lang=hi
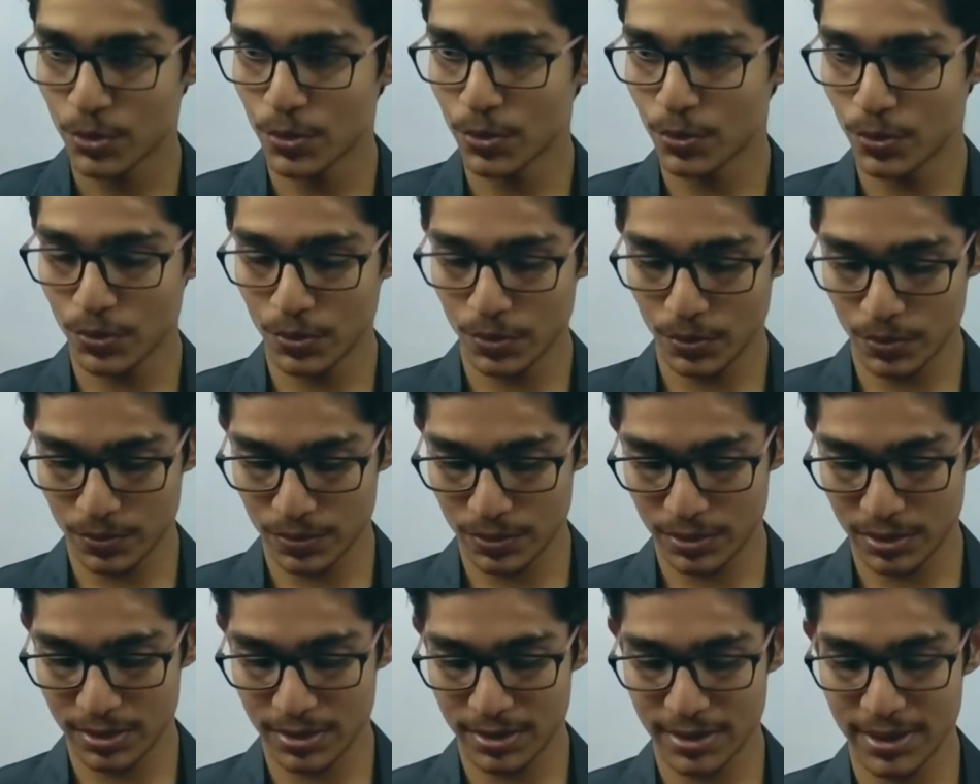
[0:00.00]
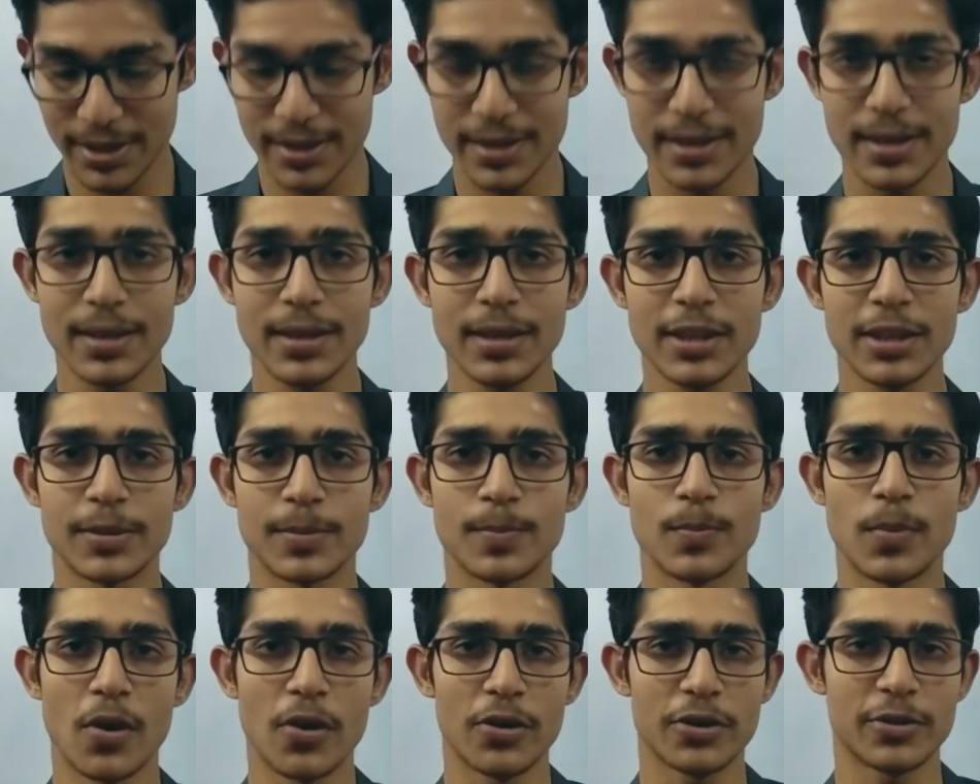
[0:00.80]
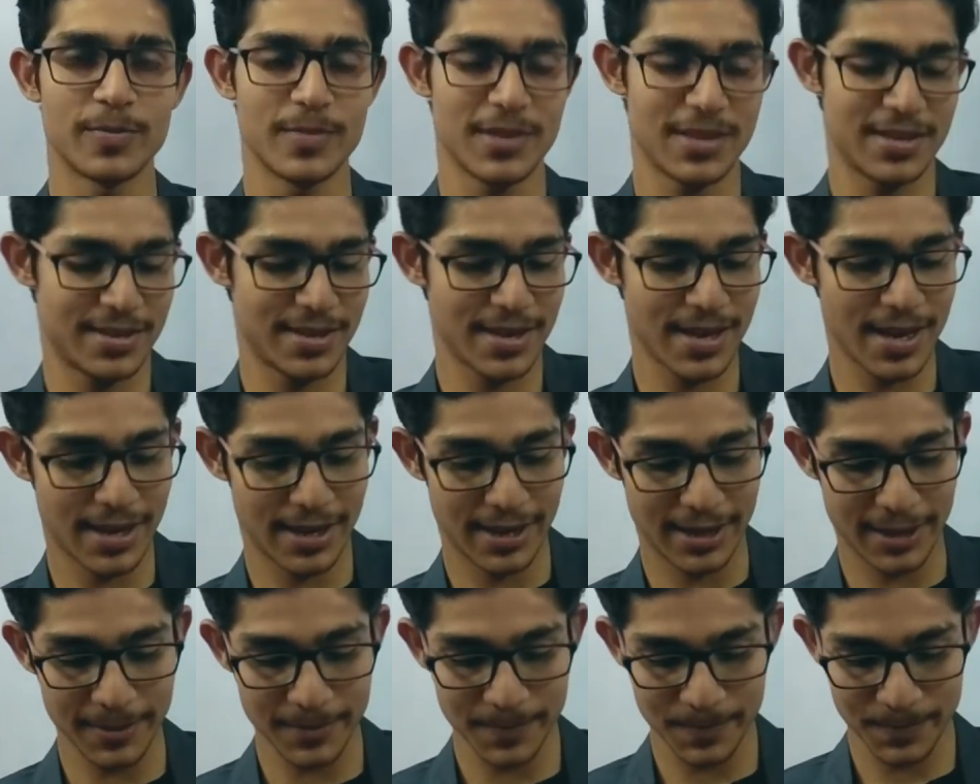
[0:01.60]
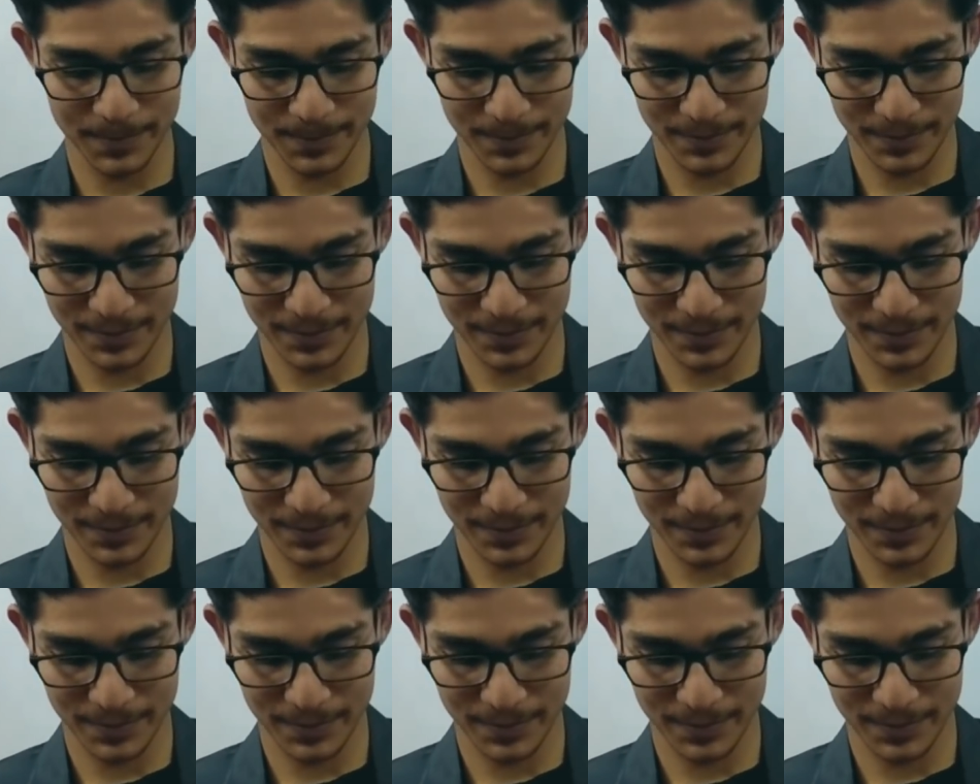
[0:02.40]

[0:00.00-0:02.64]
तो देखिए इस बॉक्स में क्या है